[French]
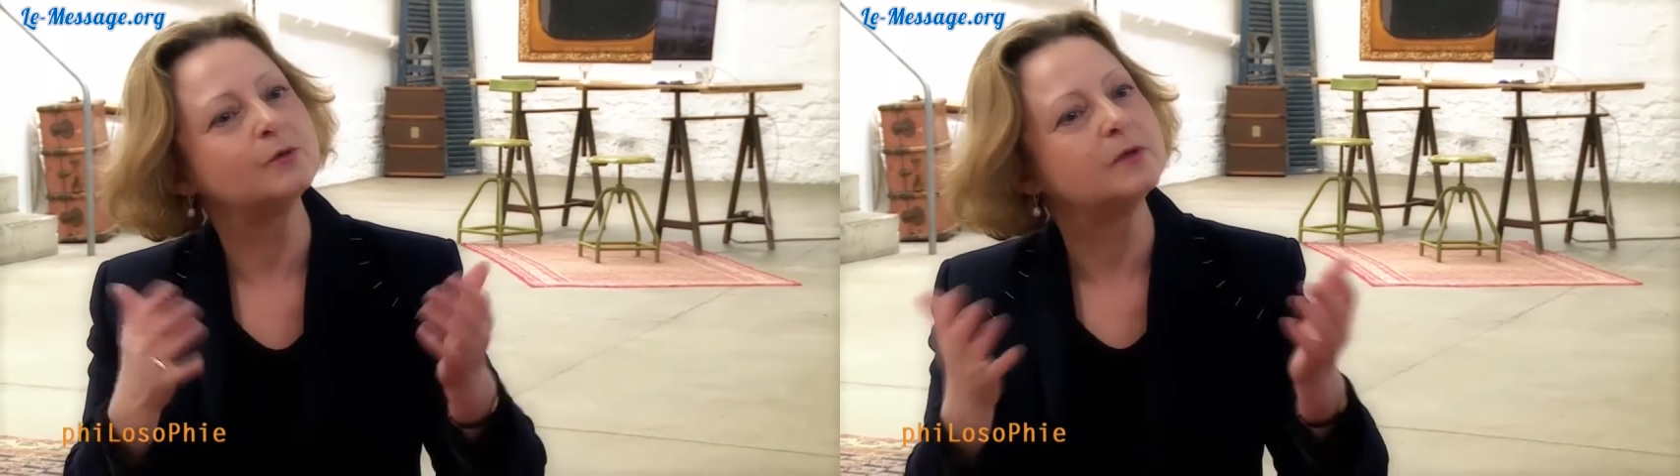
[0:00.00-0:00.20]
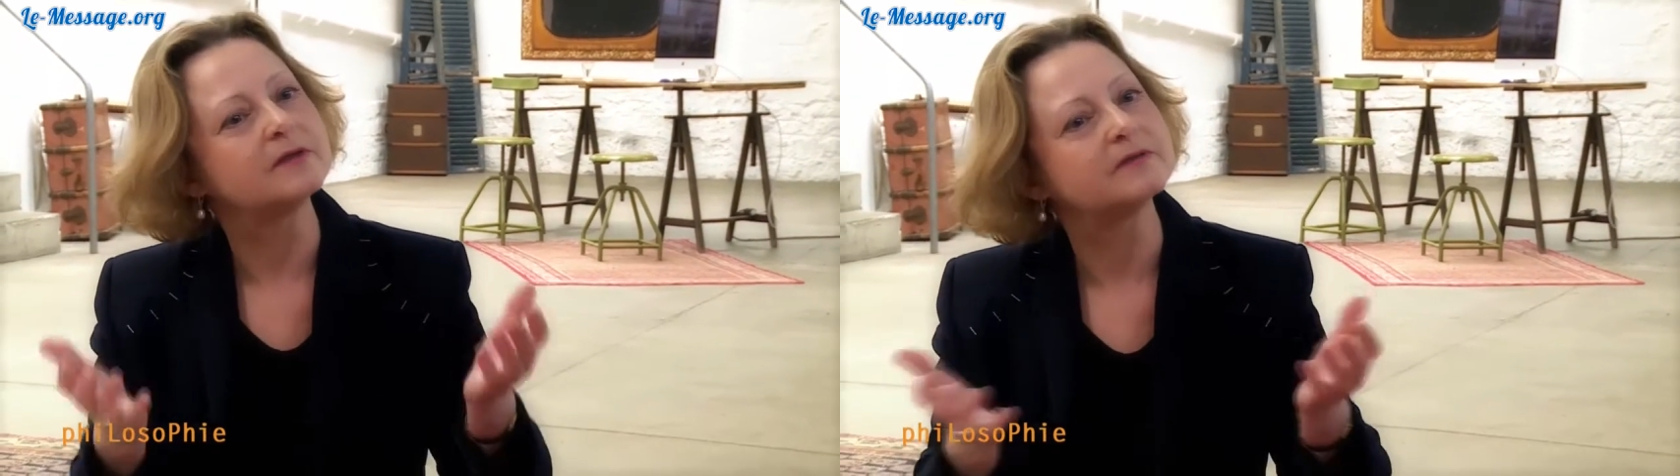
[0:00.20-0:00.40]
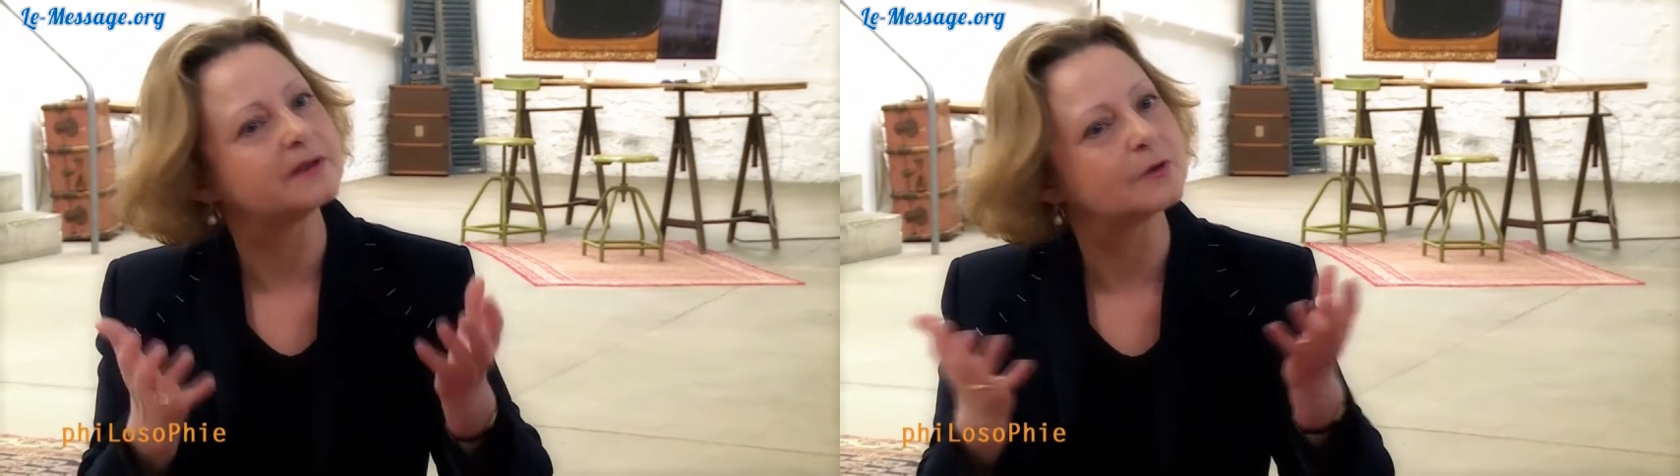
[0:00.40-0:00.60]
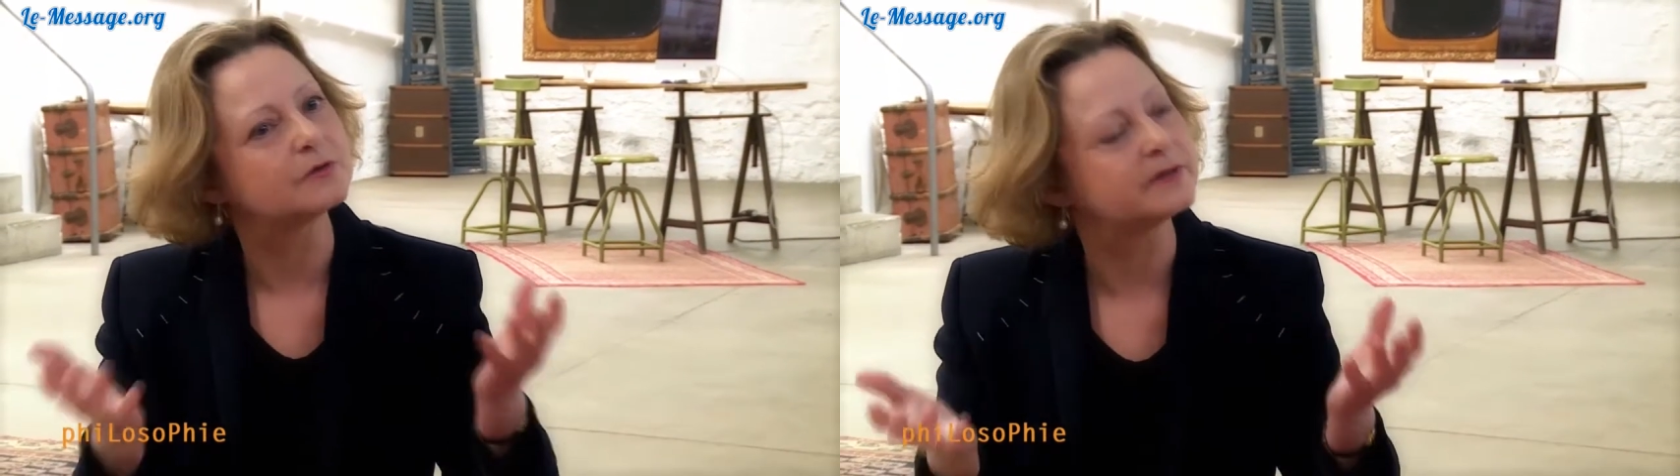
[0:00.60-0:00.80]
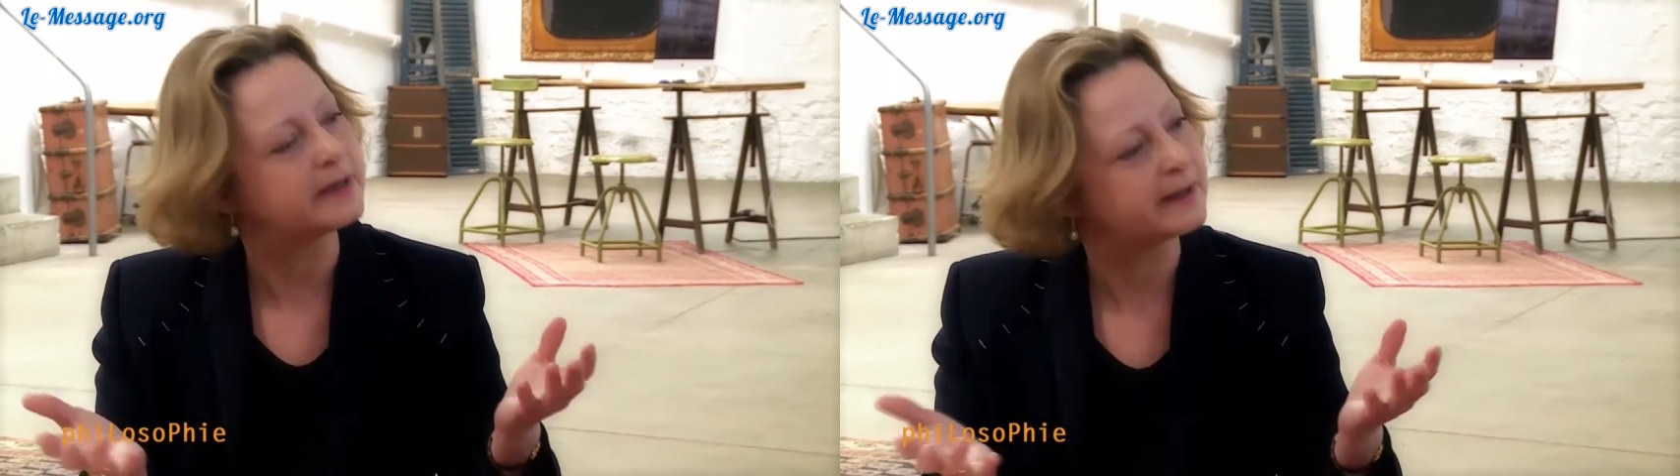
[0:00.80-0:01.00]
une
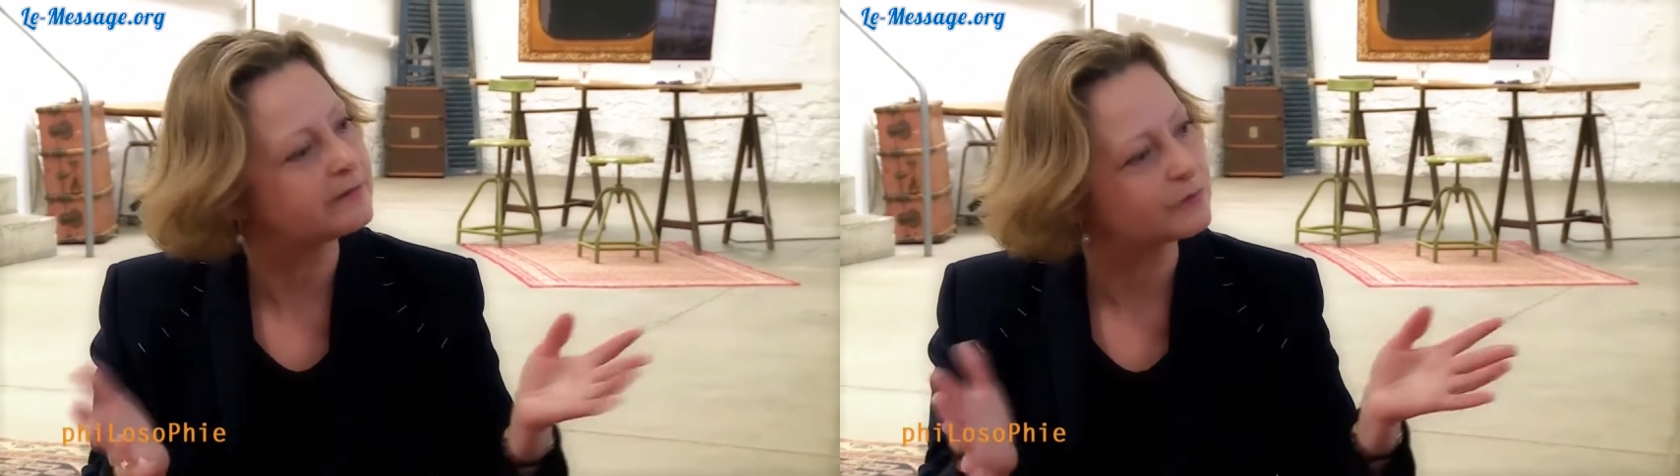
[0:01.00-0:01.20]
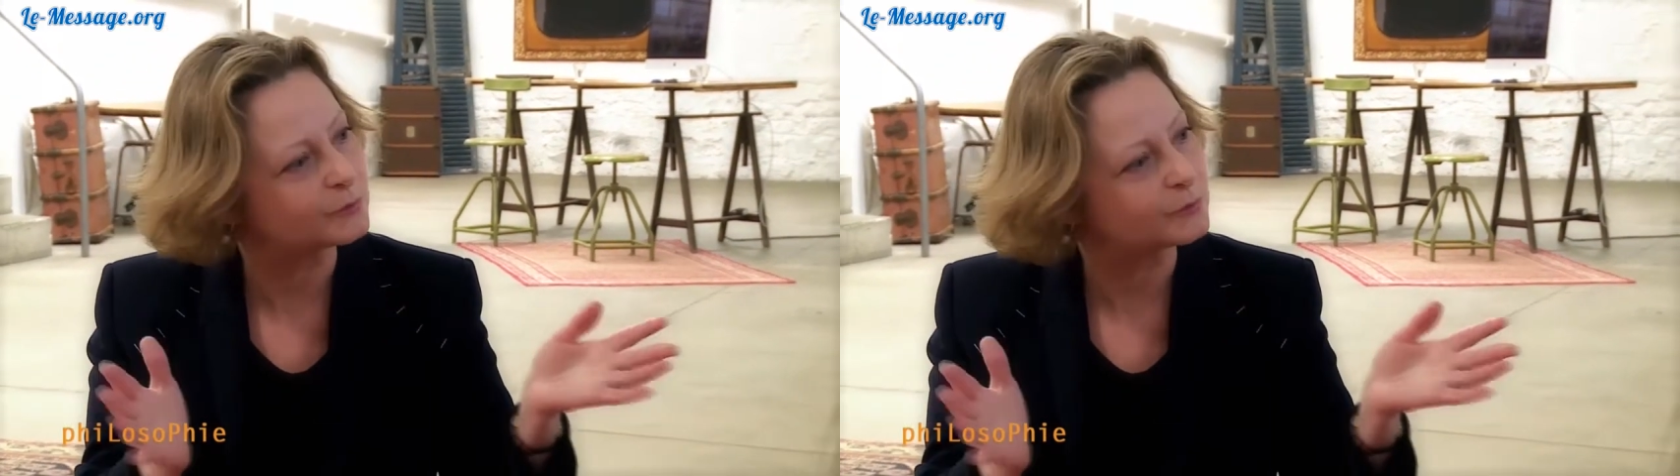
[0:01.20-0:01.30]
excellente élève,